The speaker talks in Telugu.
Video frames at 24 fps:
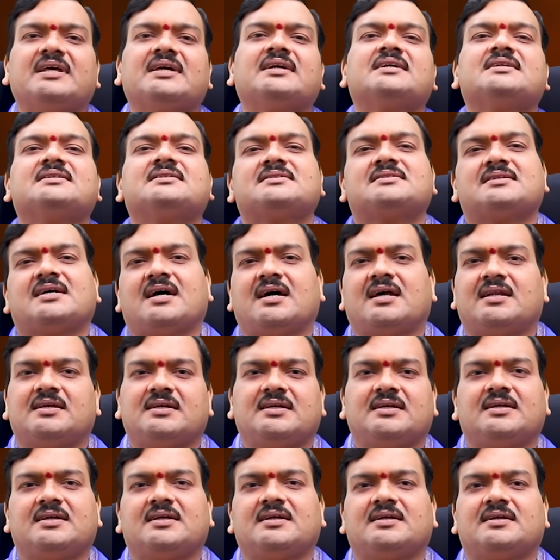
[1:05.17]

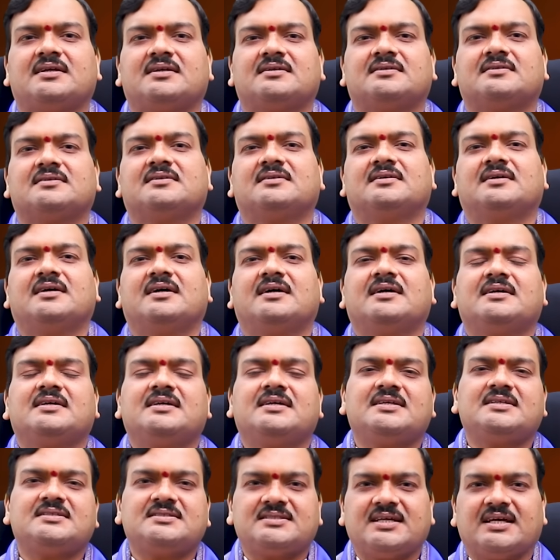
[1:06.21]
వెలిగించాలి
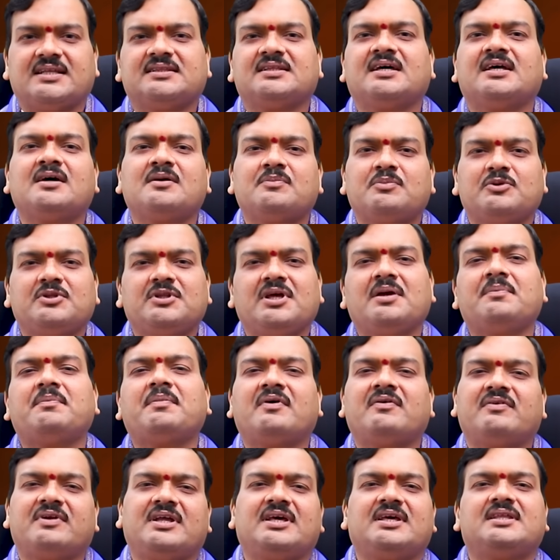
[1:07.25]
ఈ చందనపు
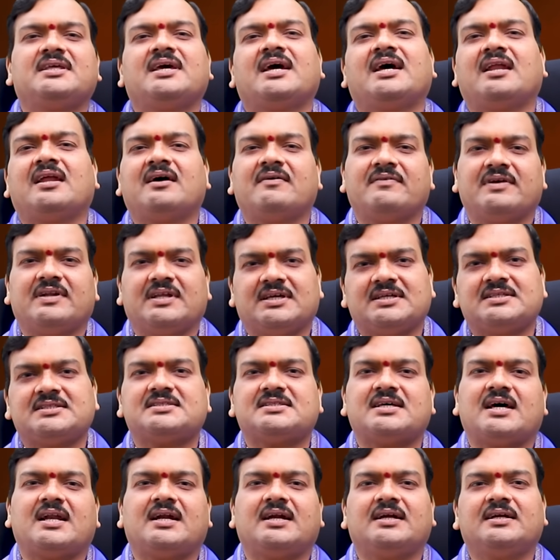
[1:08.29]
దీపం అనేది ఎలా
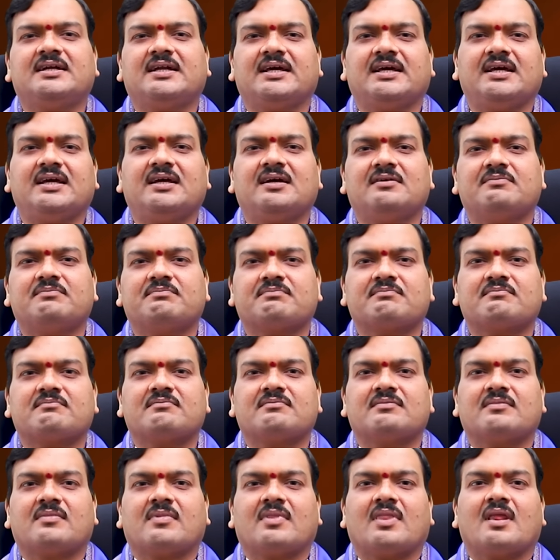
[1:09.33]
వెలిగించాలంటే
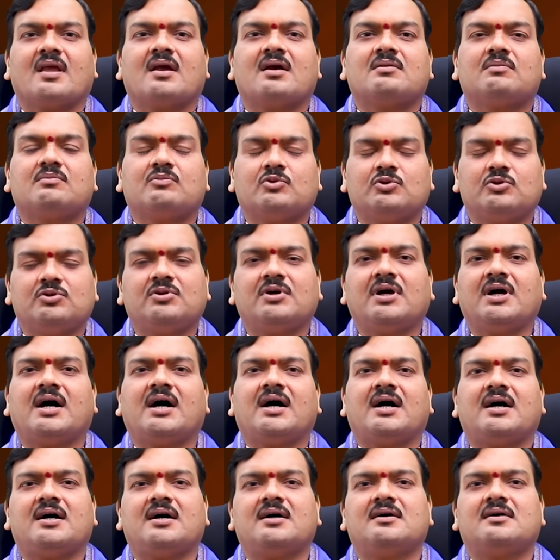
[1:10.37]
ముందుగా
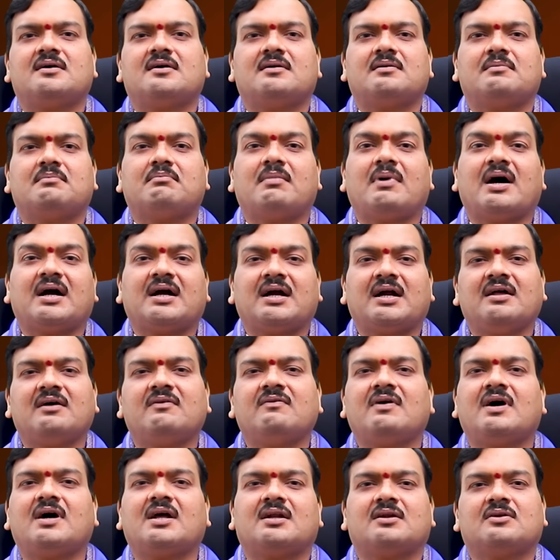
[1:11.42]

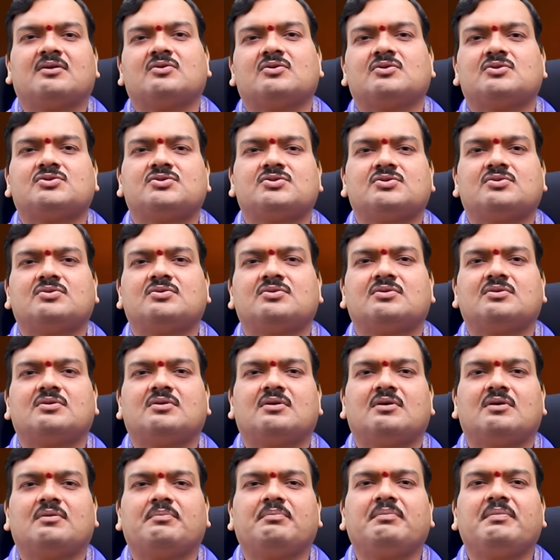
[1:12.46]
మంగళవారం రోజు
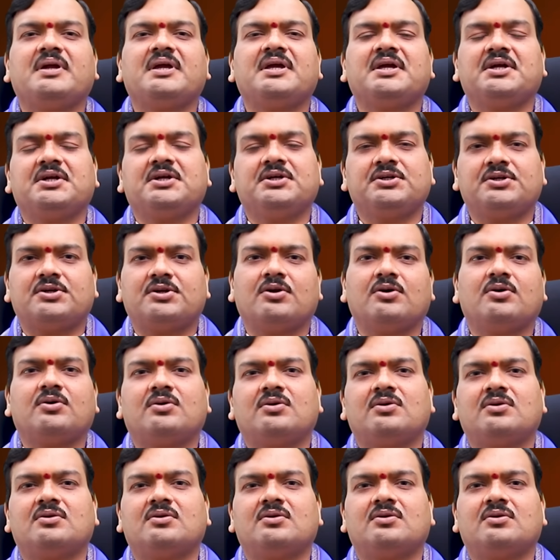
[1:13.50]
మీ ఇంట్లో